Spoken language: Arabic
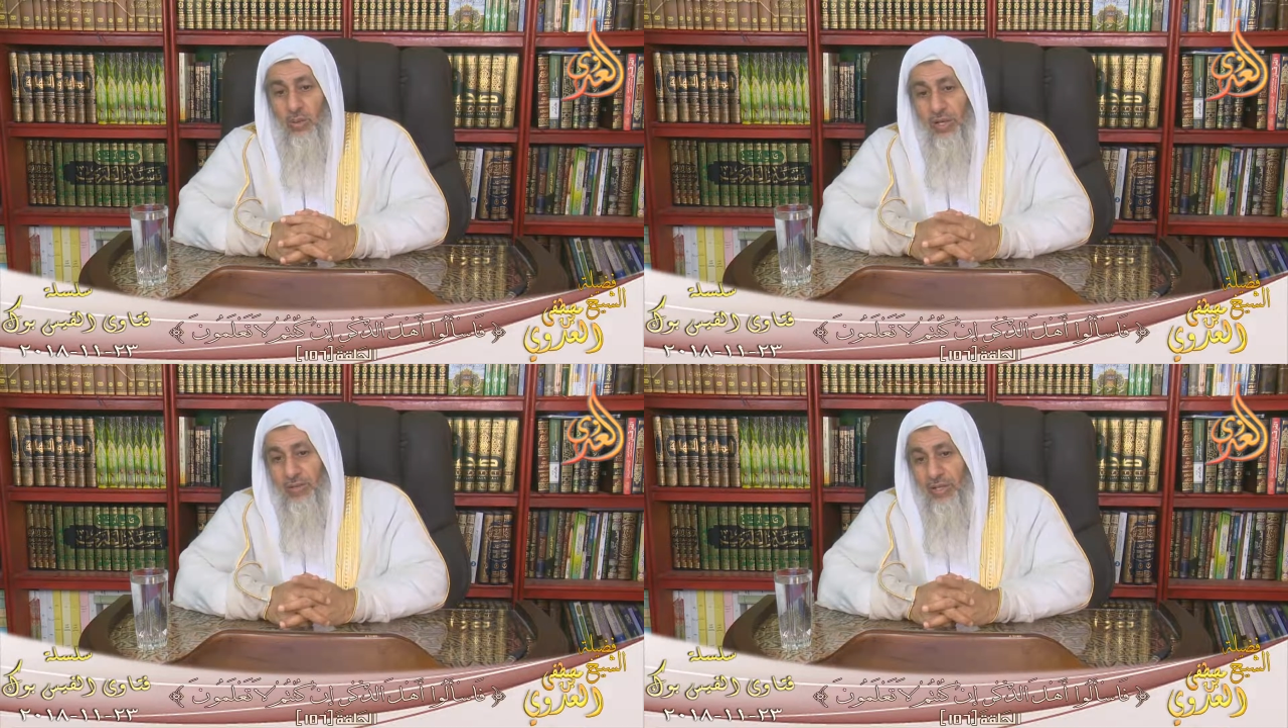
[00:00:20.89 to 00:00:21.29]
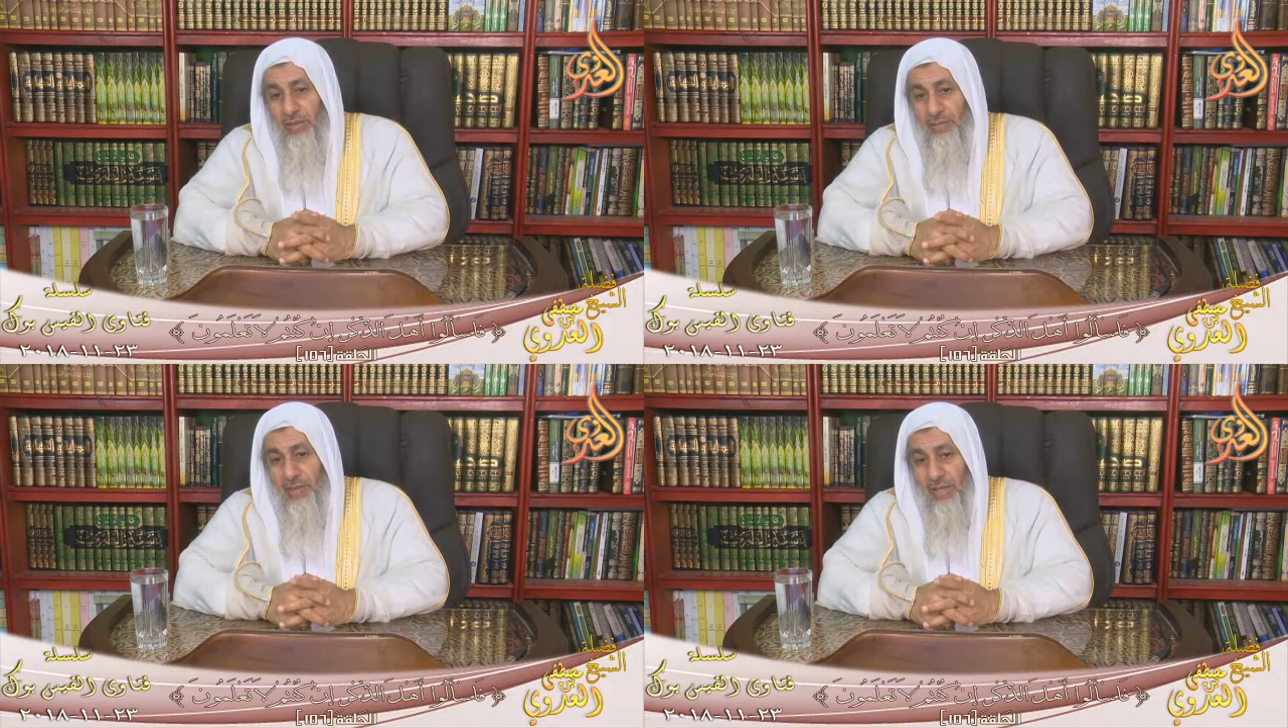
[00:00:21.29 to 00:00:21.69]
وأيضا
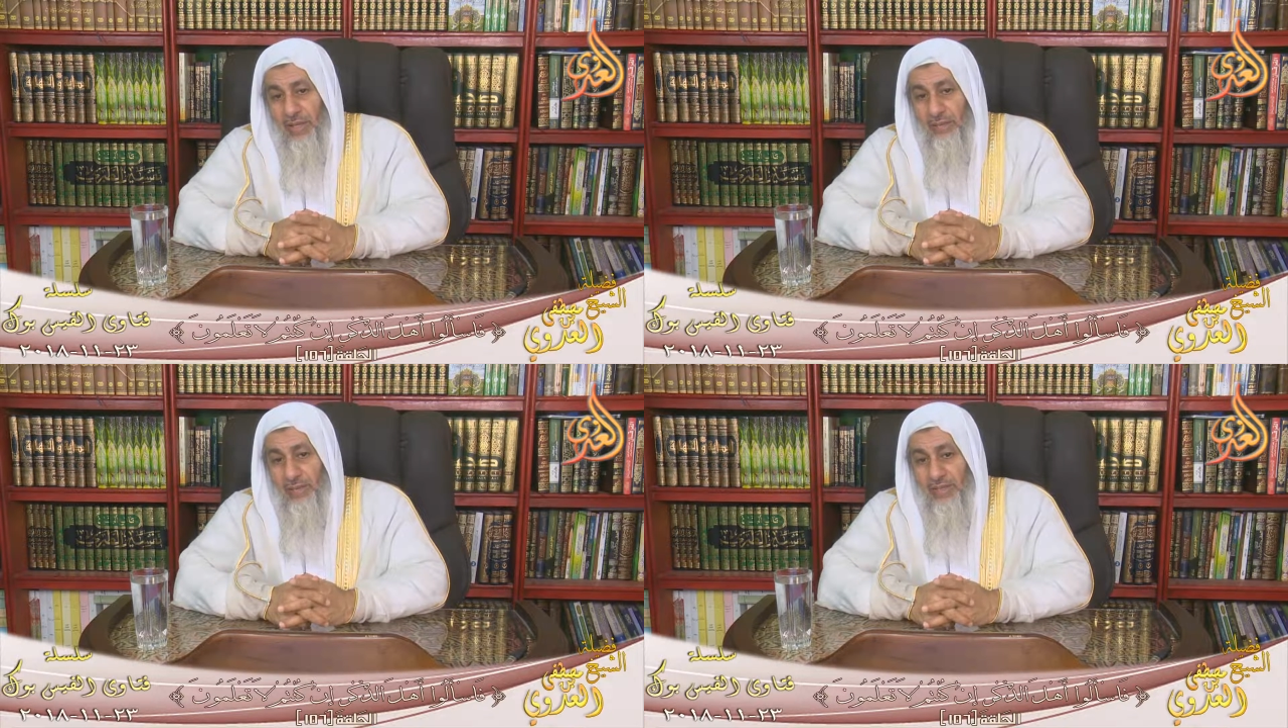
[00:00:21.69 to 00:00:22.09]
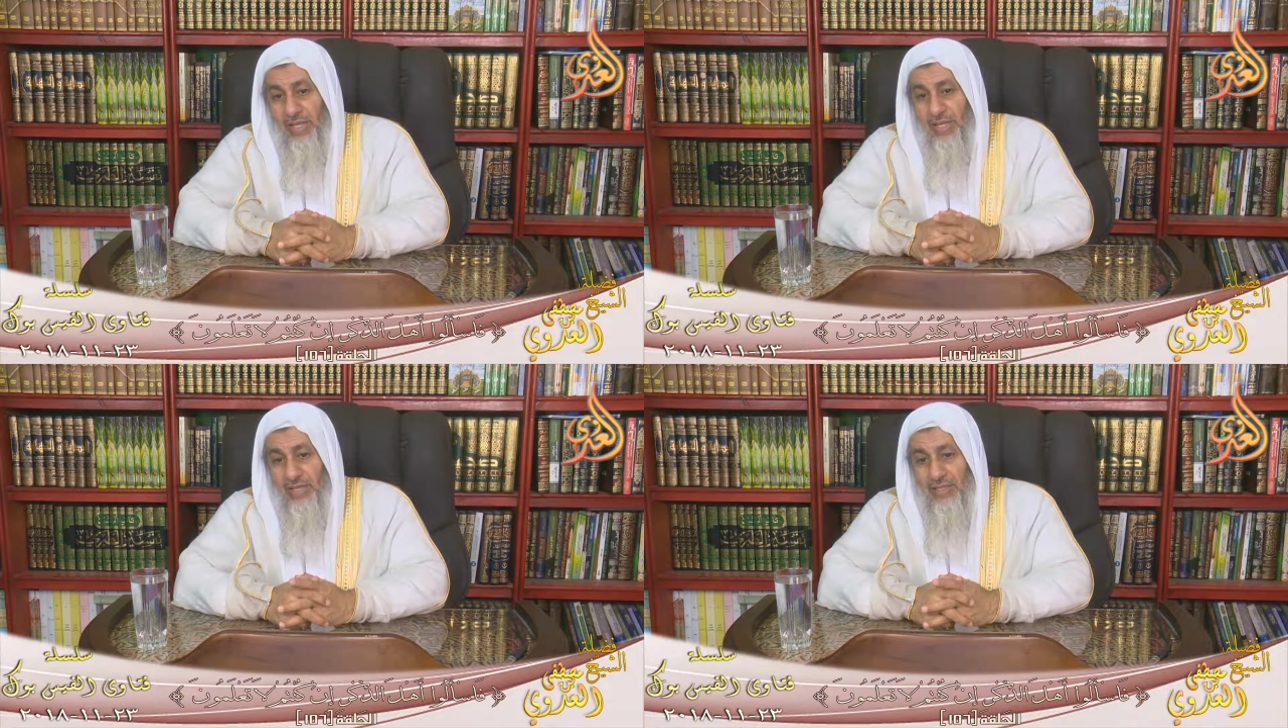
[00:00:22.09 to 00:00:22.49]
من
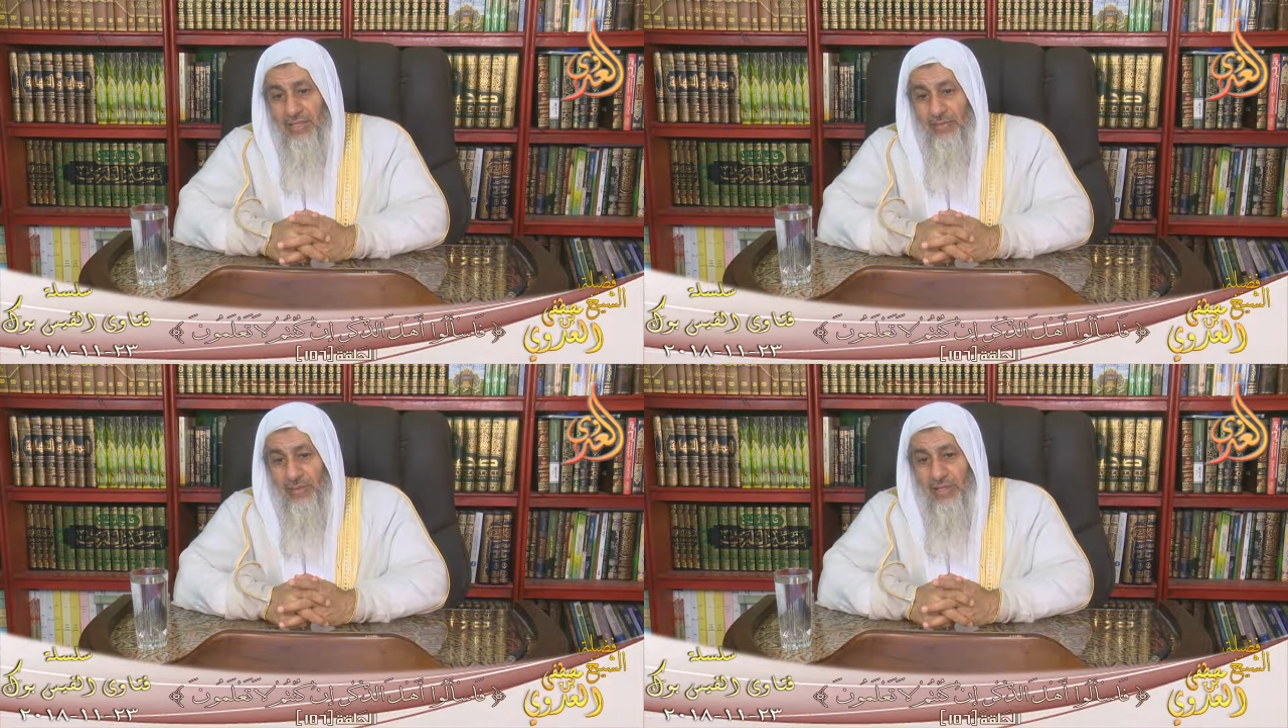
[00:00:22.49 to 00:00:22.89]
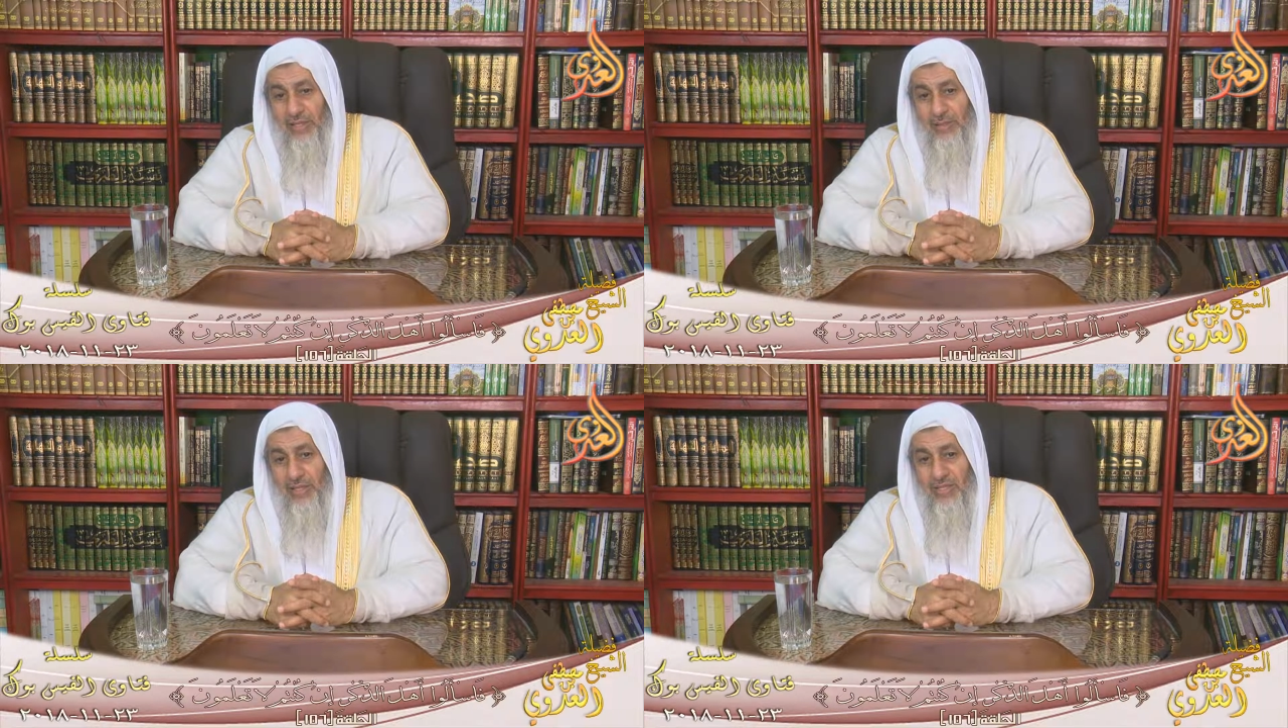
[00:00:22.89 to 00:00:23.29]
المسائل التي
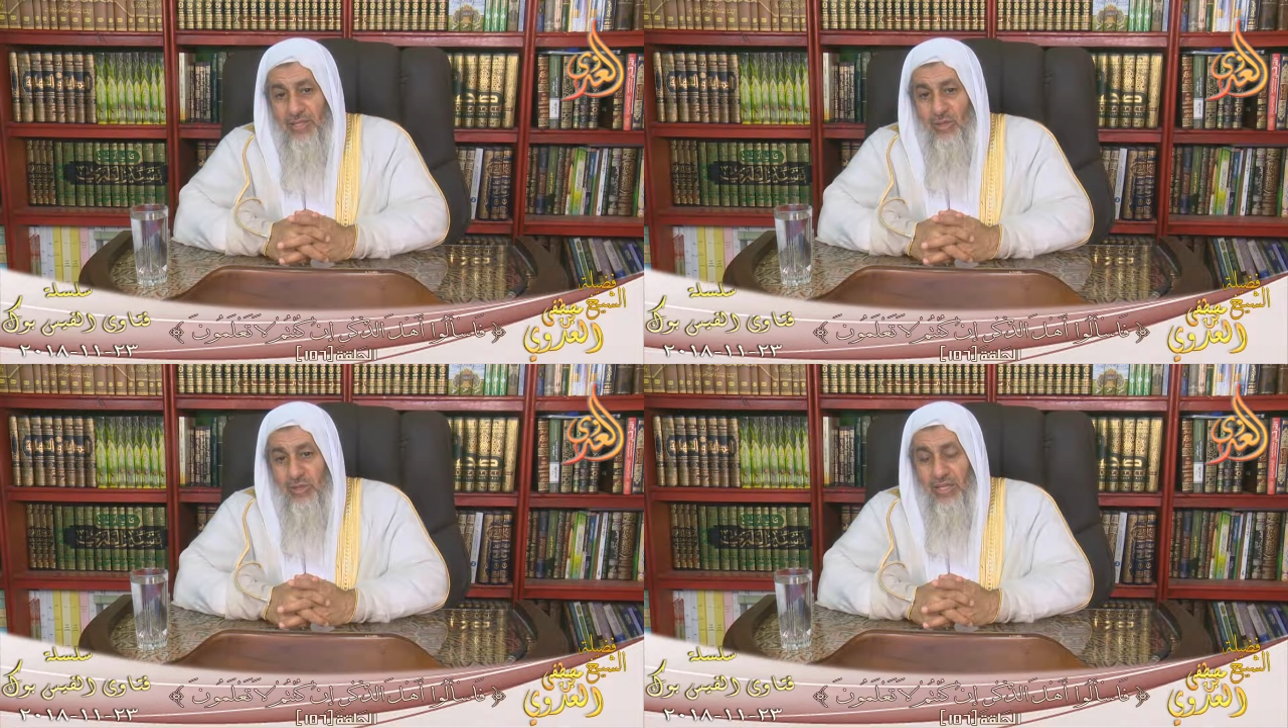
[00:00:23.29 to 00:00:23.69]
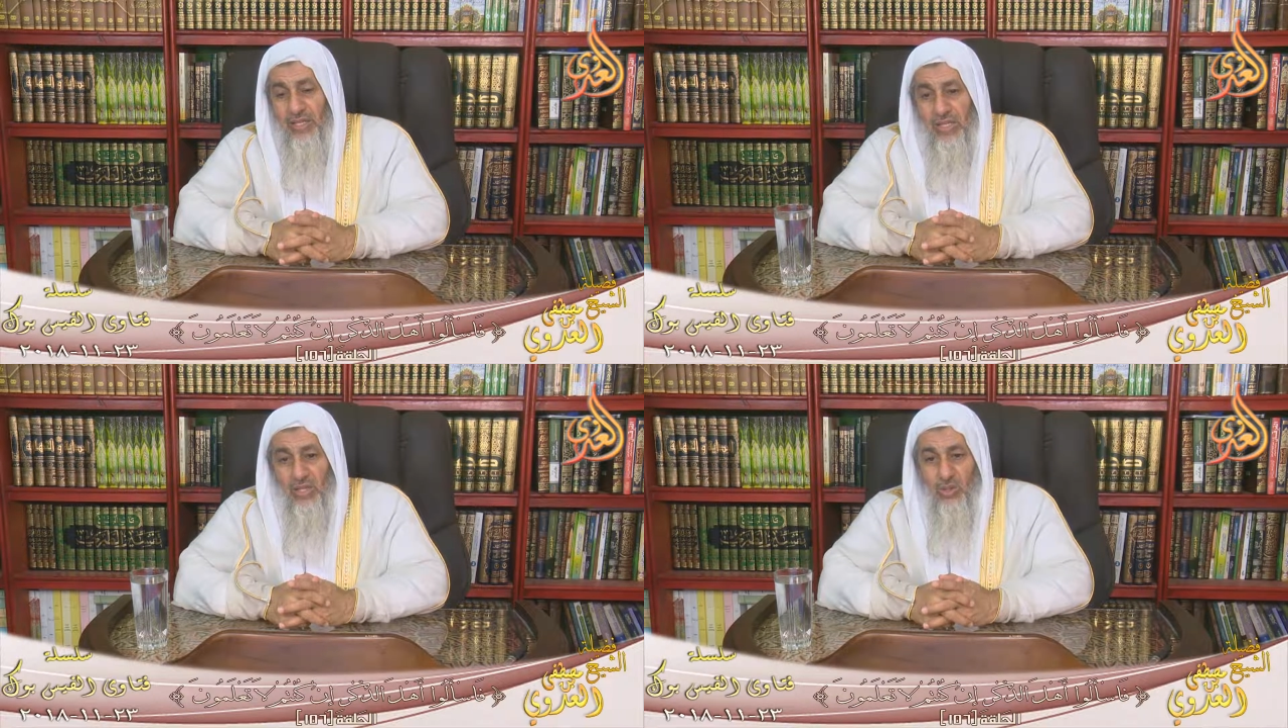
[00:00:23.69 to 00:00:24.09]
تفرد بها
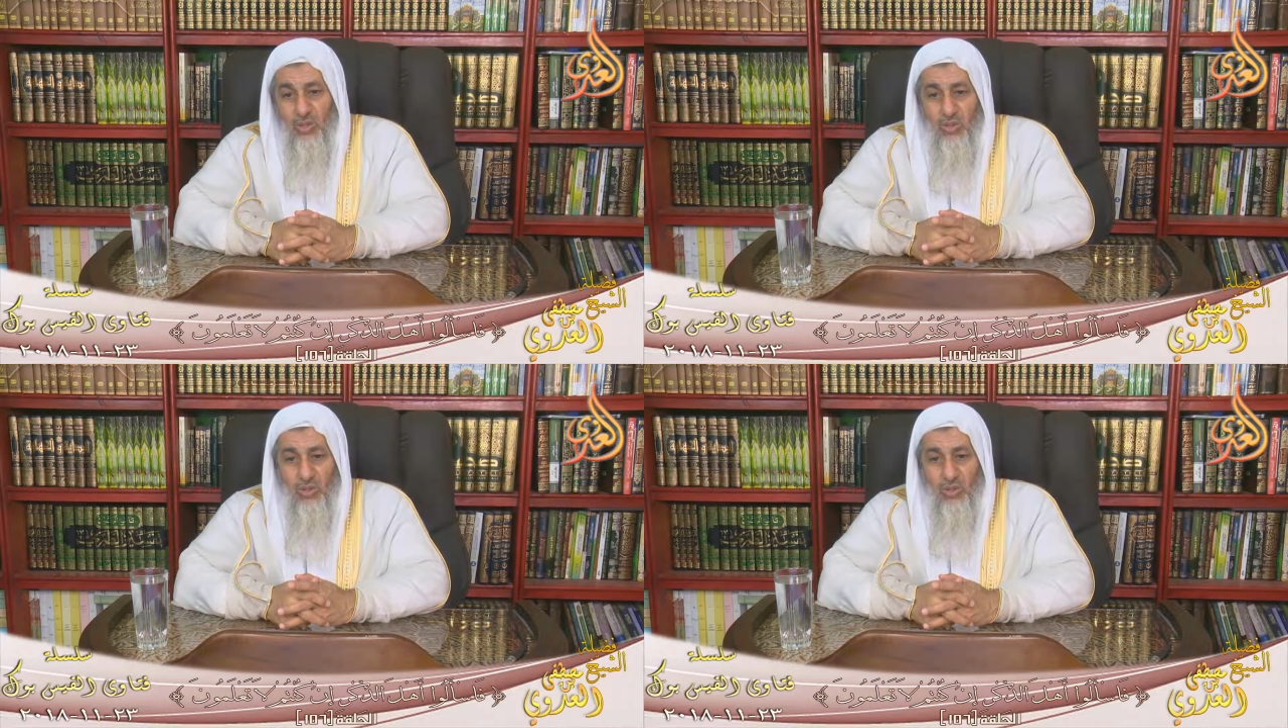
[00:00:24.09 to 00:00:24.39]
الشوكاني